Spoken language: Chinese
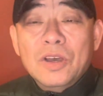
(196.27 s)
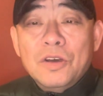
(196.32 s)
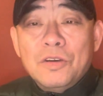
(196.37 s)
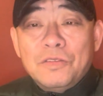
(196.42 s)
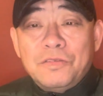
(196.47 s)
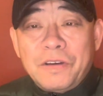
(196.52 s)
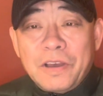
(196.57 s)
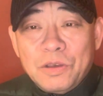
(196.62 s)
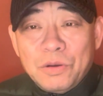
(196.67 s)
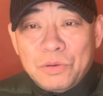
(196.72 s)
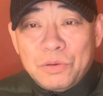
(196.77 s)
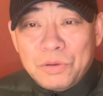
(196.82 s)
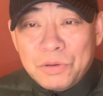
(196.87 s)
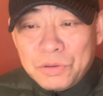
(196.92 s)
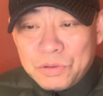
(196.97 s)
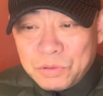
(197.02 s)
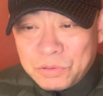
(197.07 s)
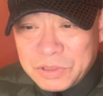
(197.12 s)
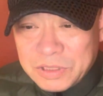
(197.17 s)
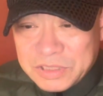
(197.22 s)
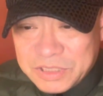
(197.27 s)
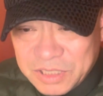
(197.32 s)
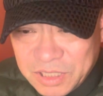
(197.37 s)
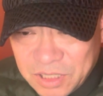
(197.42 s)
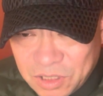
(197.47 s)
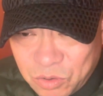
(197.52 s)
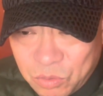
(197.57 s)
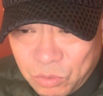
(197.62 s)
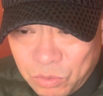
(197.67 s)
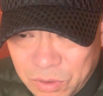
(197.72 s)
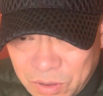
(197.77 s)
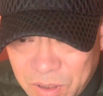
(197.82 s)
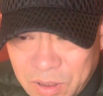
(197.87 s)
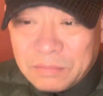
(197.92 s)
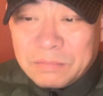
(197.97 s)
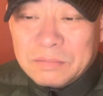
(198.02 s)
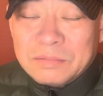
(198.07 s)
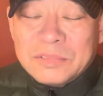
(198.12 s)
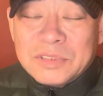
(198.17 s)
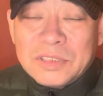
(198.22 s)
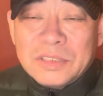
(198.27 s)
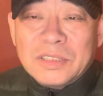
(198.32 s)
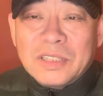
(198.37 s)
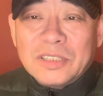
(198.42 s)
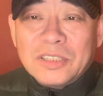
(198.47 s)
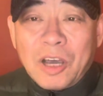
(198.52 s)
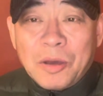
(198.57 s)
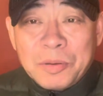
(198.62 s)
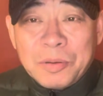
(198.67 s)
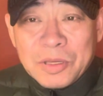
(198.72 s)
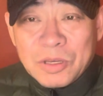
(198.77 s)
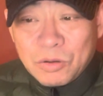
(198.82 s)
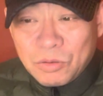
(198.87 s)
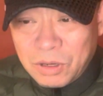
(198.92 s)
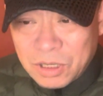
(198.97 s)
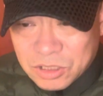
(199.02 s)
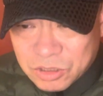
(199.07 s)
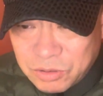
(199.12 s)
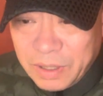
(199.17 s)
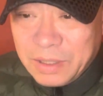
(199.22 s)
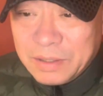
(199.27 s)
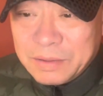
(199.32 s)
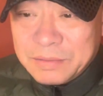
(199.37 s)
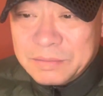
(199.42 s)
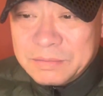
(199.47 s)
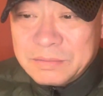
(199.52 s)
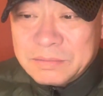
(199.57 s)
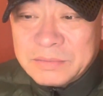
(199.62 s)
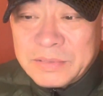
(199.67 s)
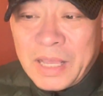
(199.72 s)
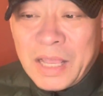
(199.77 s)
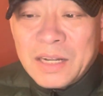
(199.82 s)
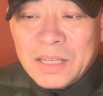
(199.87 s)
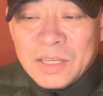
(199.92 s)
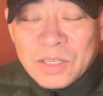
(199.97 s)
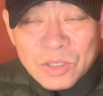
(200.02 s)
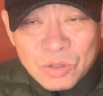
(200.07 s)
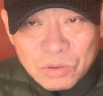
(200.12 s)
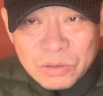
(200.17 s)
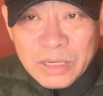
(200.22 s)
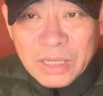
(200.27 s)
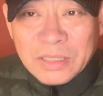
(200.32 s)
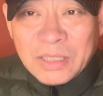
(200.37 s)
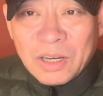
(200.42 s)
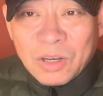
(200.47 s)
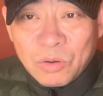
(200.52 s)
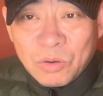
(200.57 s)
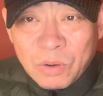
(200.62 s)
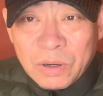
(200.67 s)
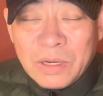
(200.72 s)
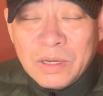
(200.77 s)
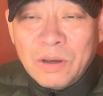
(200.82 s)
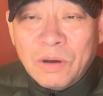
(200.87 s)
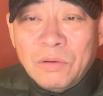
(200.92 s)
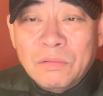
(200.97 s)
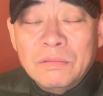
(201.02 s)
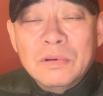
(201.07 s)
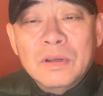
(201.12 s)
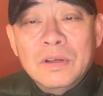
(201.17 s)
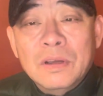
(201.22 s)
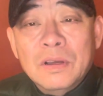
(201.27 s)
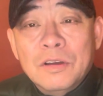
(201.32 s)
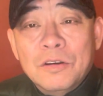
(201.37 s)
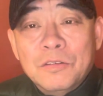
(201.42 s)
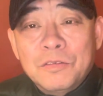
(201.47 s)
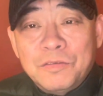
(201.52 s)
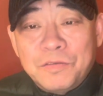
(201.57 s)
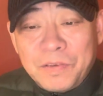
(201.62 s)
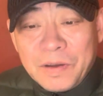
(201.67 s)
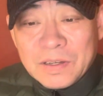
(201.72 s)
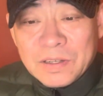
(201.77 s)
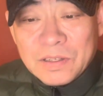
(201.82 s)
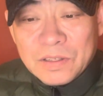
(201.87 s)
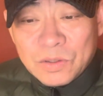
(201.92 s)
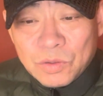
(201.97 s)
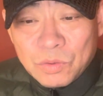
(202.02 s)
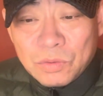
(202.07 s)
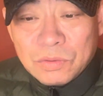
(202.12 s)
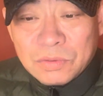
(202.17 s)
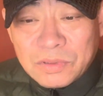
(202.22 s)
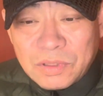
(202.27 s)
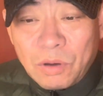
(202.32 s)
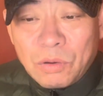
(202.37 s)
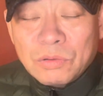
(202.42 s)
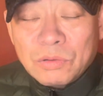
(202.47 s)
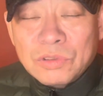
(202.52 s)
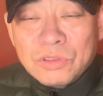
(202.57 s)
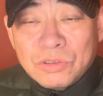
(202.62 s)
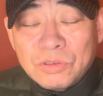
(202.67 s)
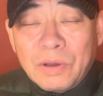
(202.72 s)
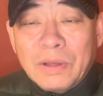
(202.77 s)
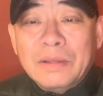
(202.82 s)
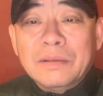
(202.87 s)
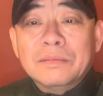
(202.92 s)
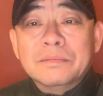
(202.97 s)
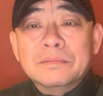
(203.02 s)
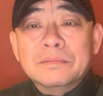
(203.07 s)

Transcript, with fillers: 反右运动的结果是邓小平挂帅，带领共产党官僚反攻倒算。